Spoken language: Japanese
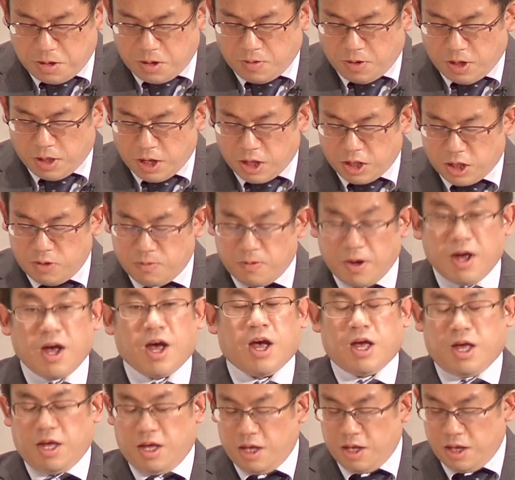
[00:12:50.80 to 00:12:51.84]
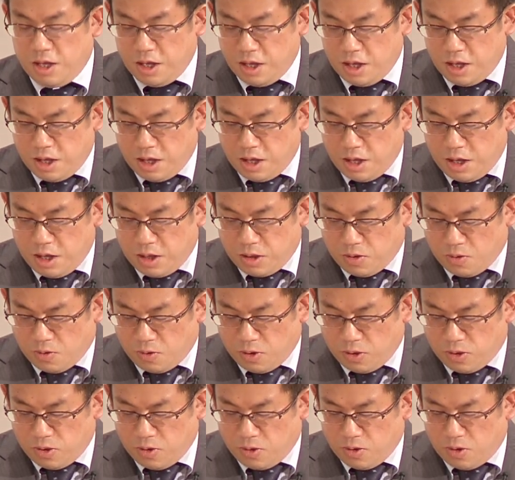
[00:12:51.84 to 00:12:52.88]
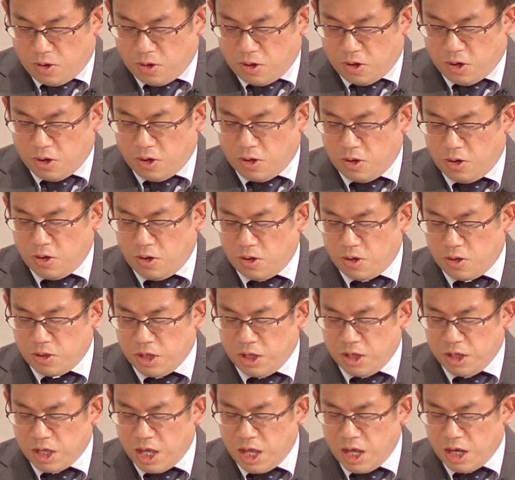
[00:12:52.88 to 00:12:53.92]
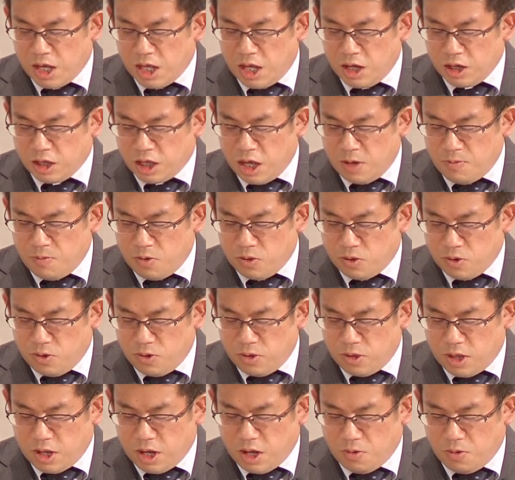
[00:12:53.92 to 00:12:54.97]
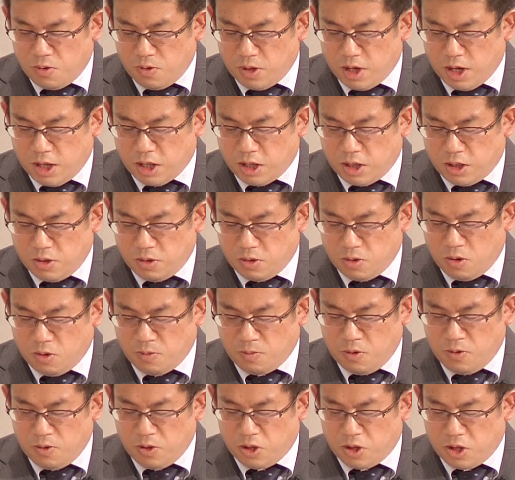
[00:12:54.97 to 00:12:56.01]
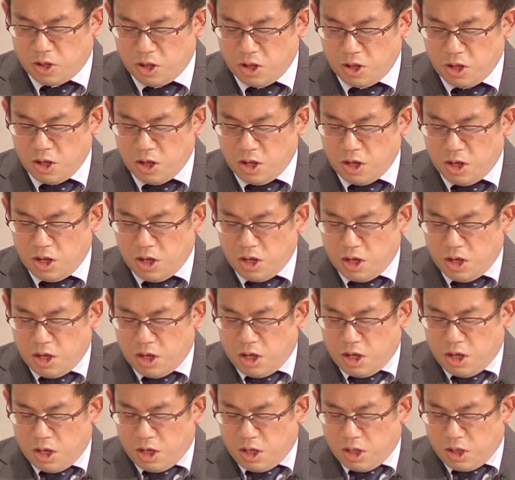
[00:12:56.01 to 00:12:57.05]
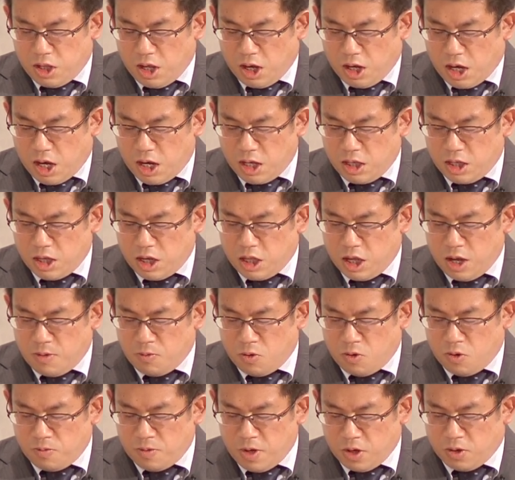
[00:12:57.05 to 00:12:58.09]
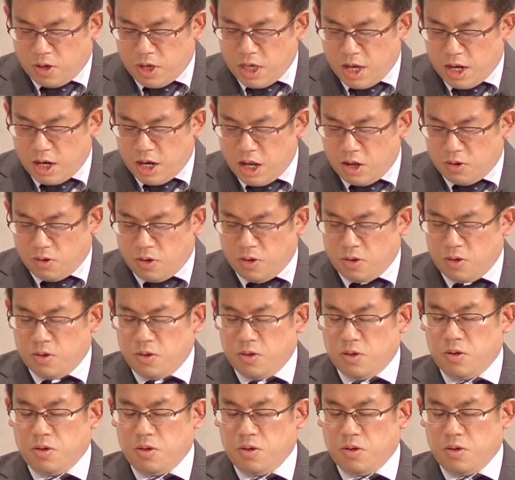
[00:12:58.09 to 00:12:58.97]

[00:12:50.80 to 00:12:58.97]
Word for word: 私はそこそこ人間関係も上手な方だしと思うし、社会に出てもうまくやれる。